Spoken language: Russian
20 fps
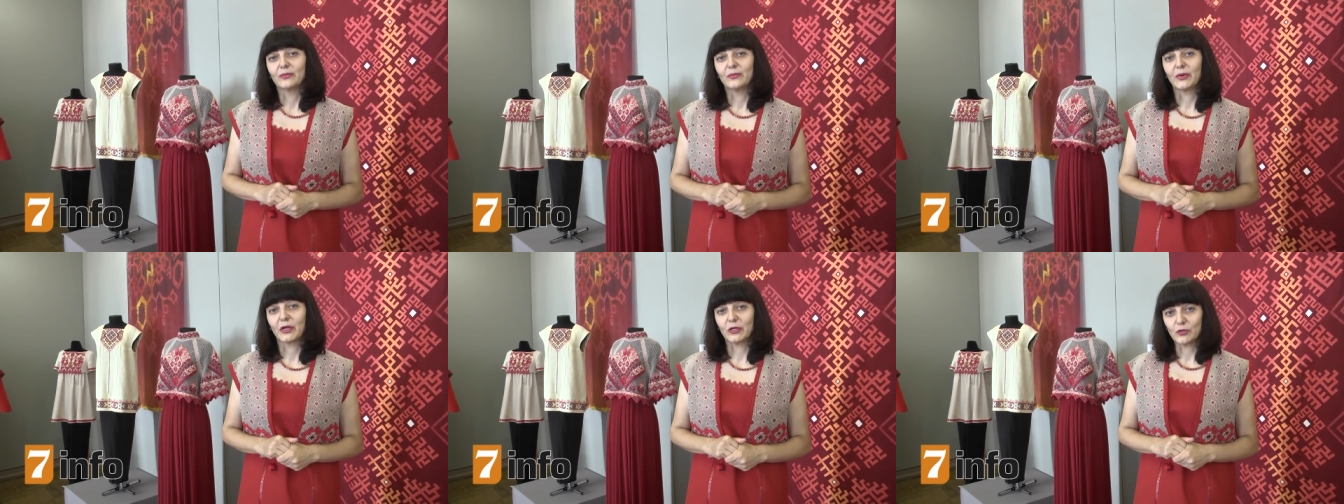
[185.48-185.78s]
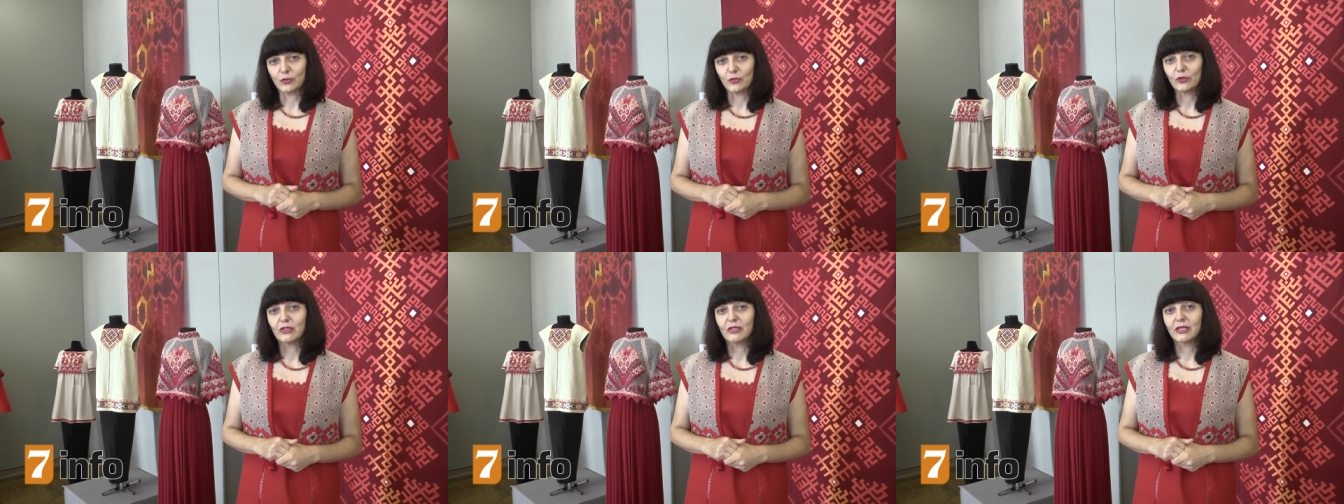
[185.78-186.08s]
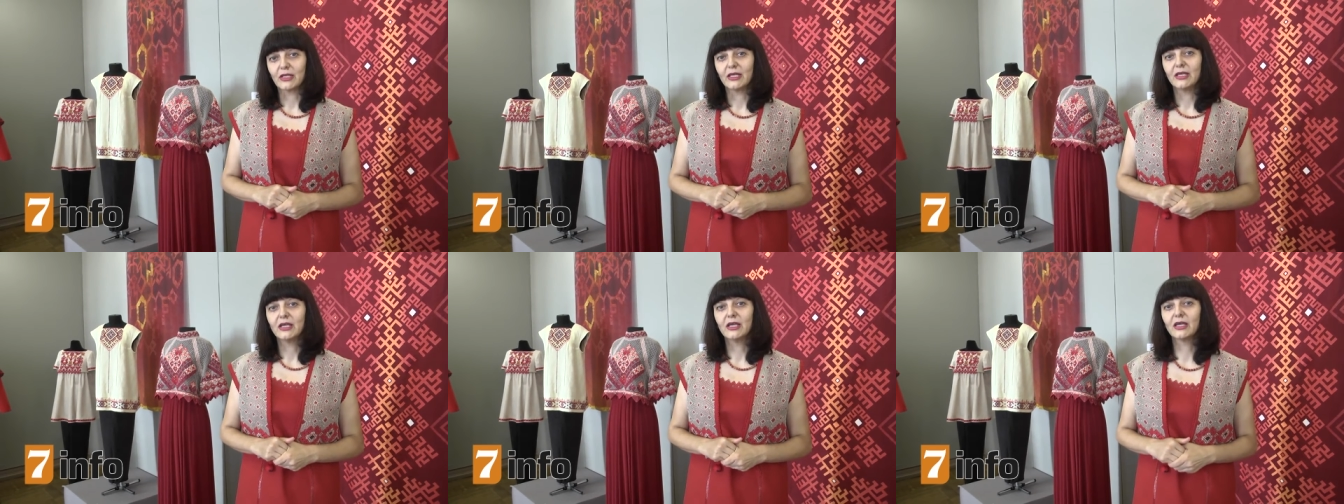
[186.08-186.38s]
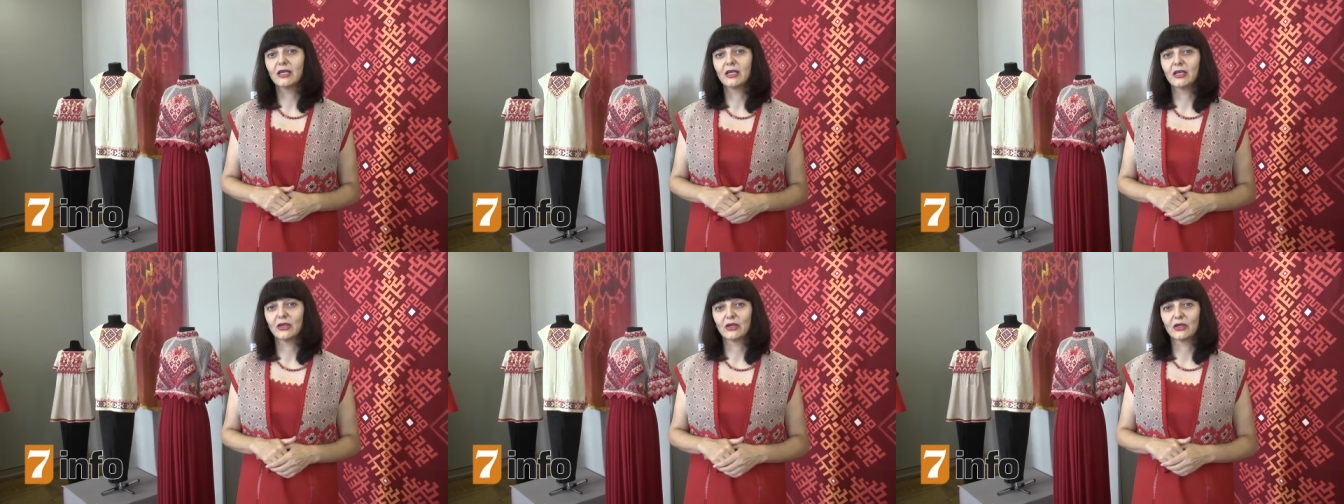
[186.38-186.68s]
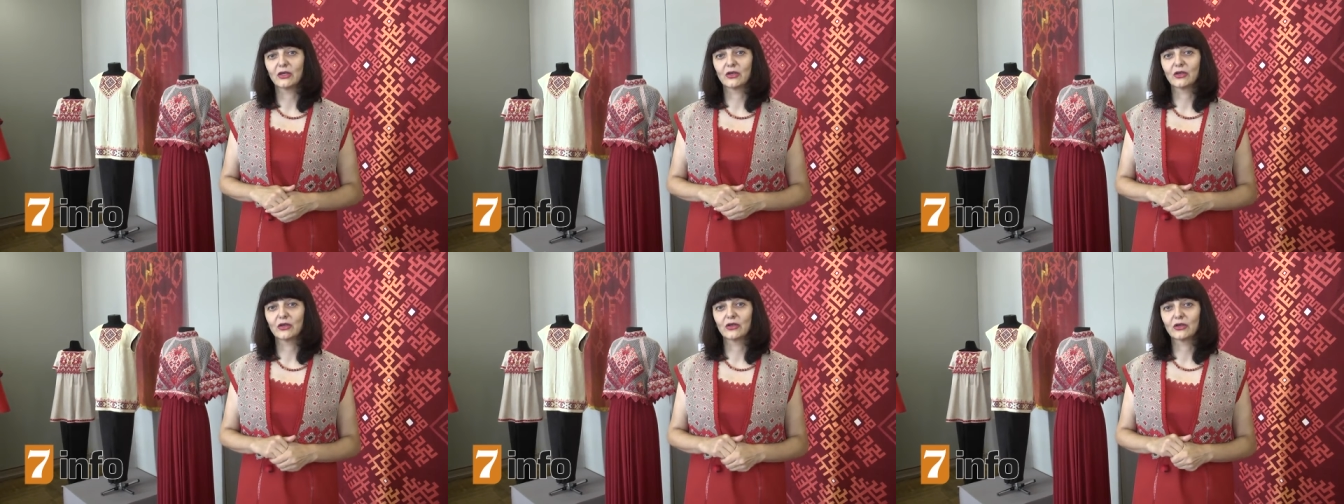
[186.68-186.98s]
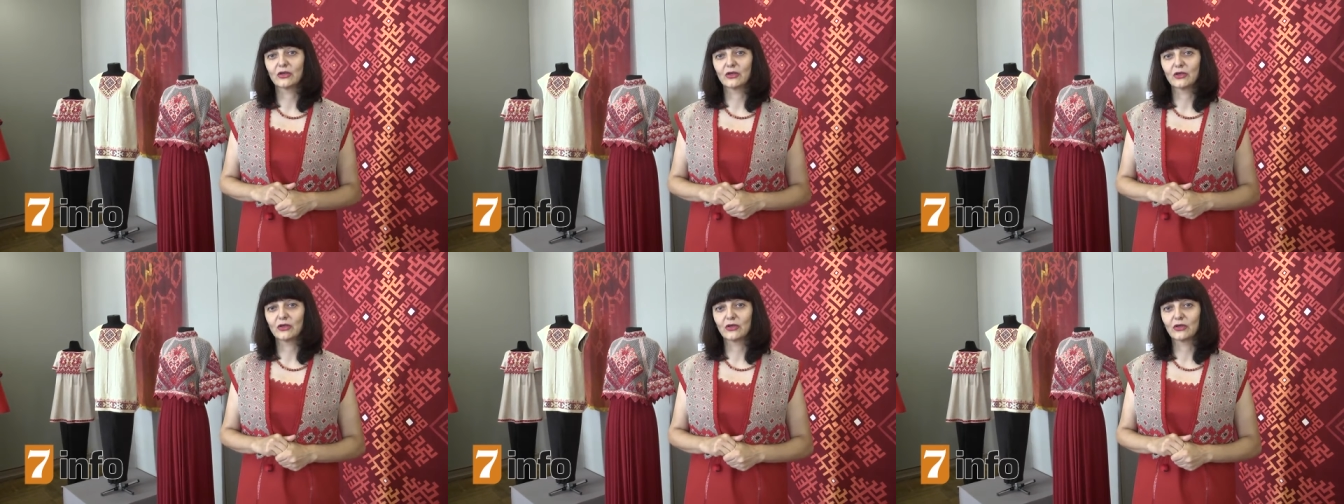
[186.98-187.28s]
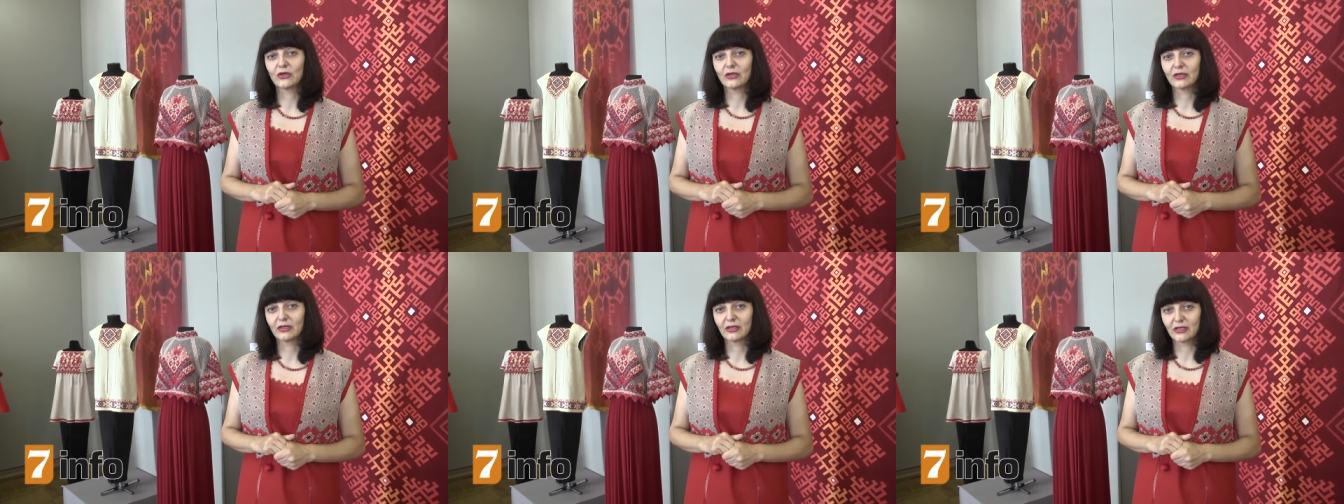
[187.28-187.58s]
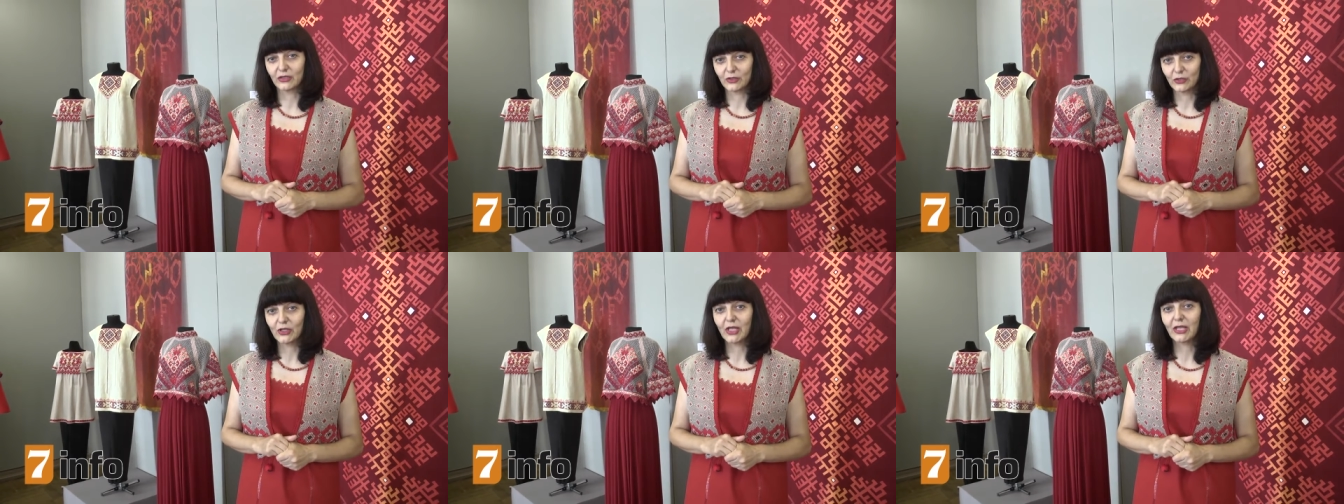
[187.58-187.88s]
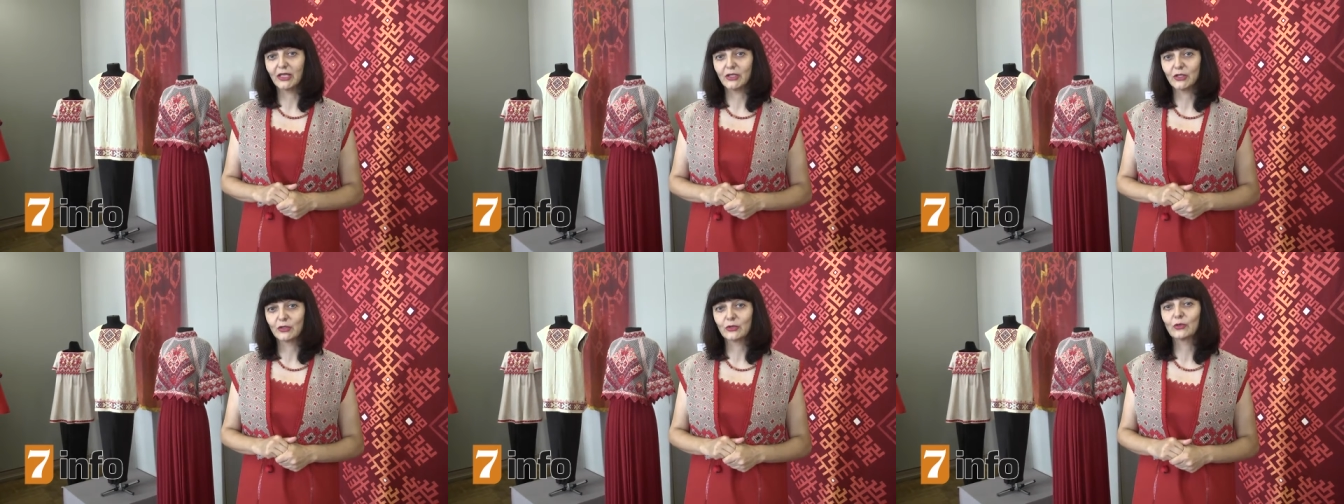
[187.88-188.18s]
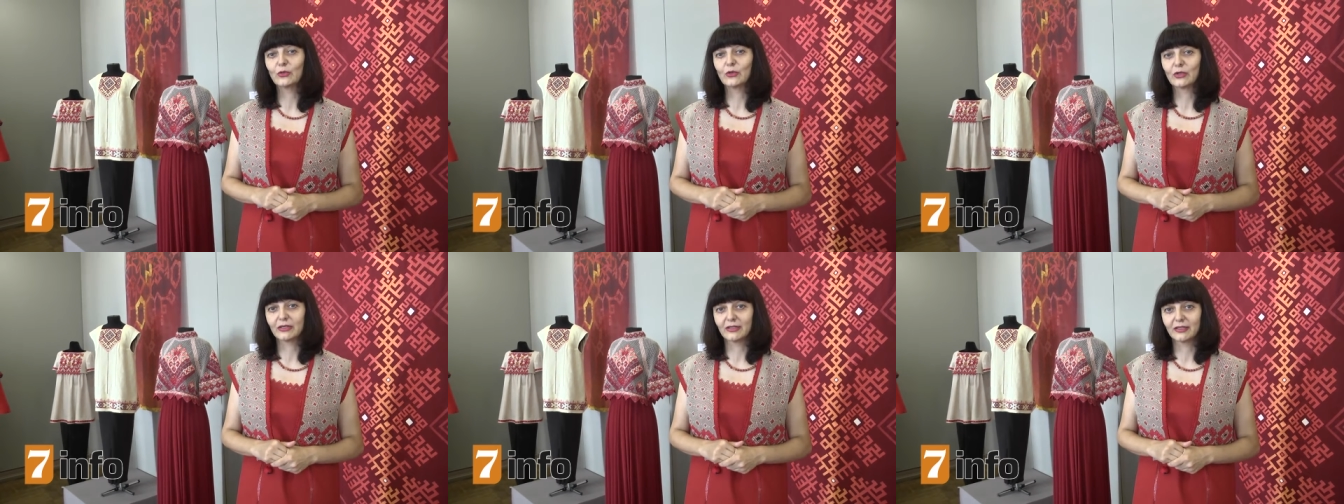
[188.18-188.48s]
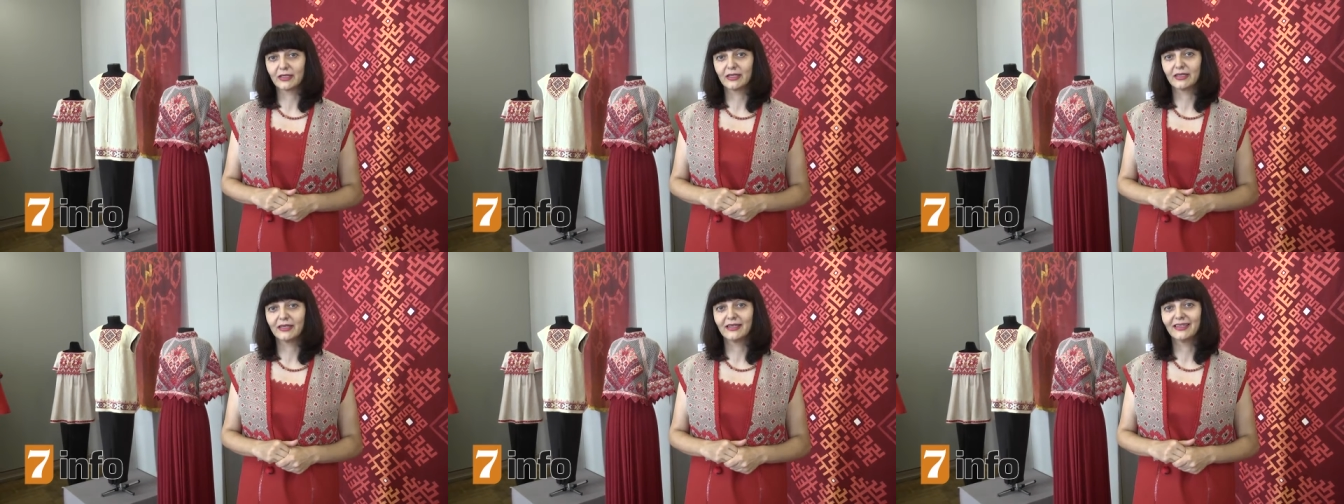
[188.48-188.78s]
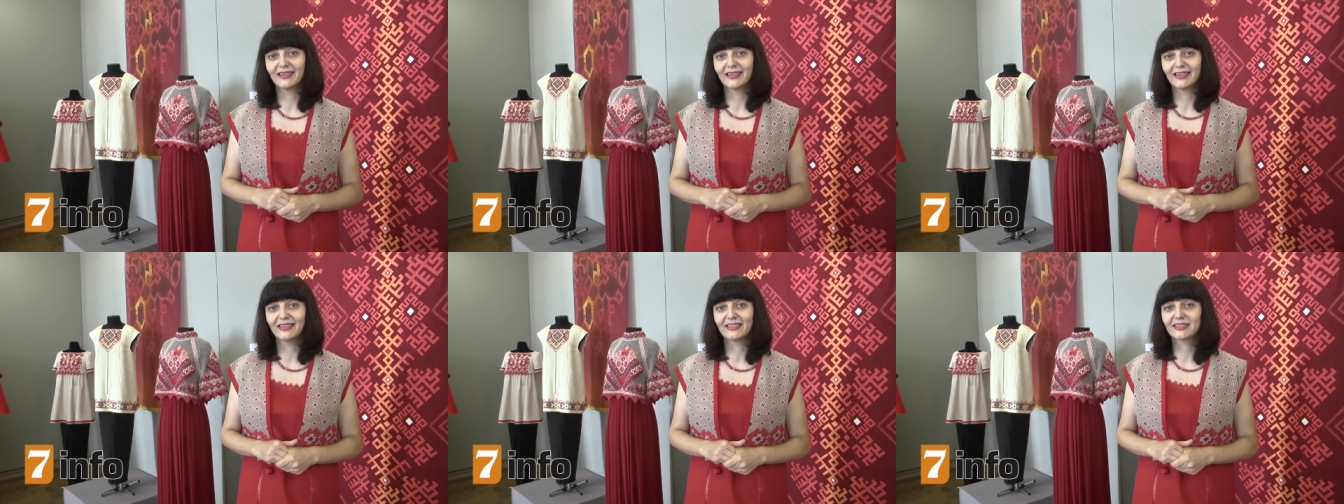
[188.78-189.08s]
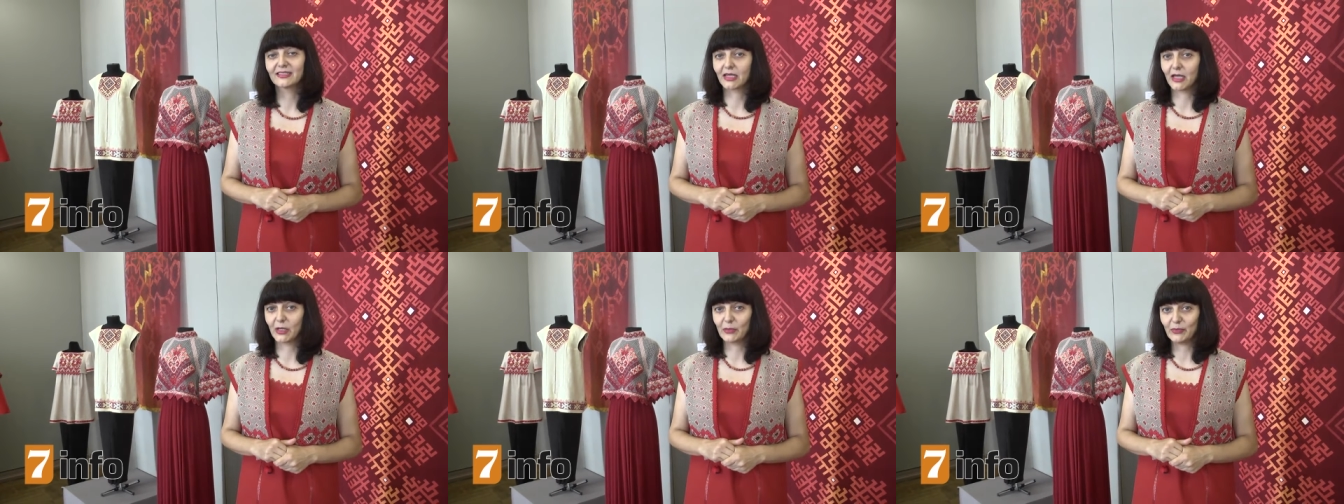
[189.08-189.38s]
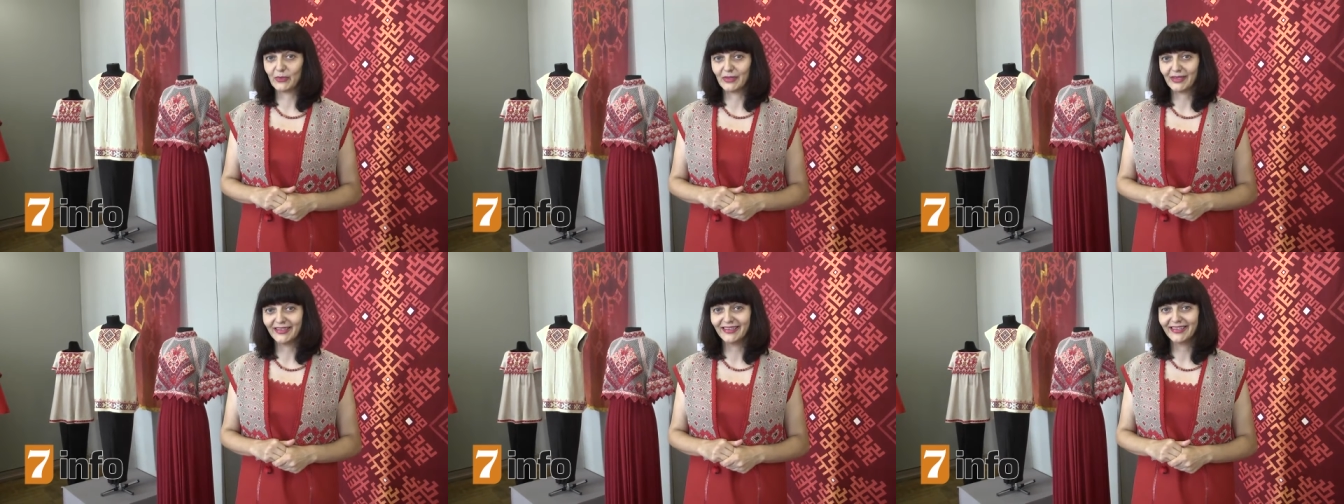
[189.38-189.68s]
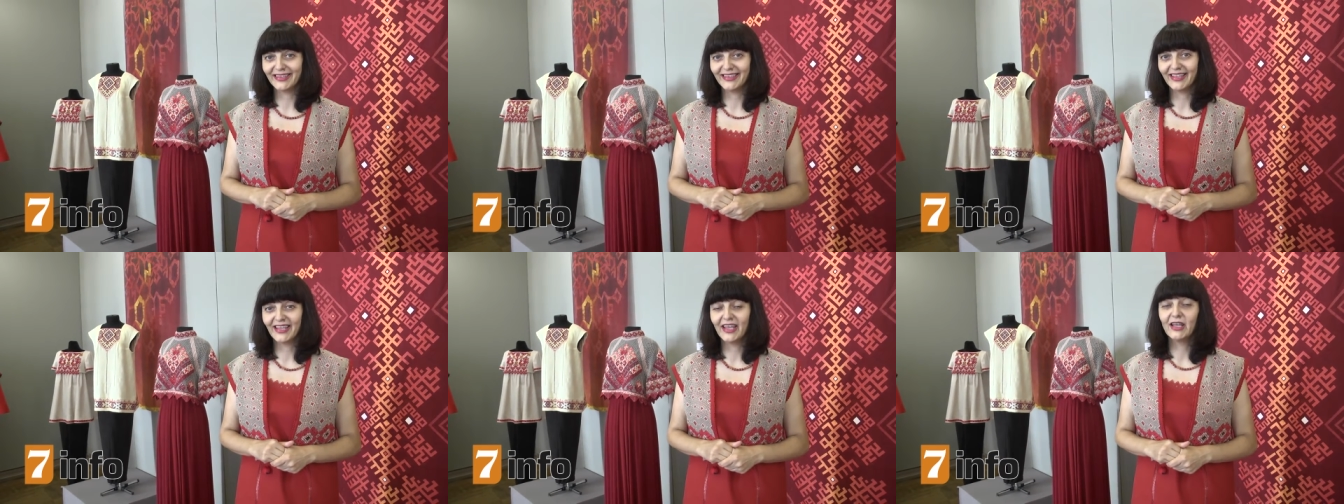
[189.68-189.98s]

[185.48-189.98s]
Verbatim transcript: почетный гражданин города Скопин,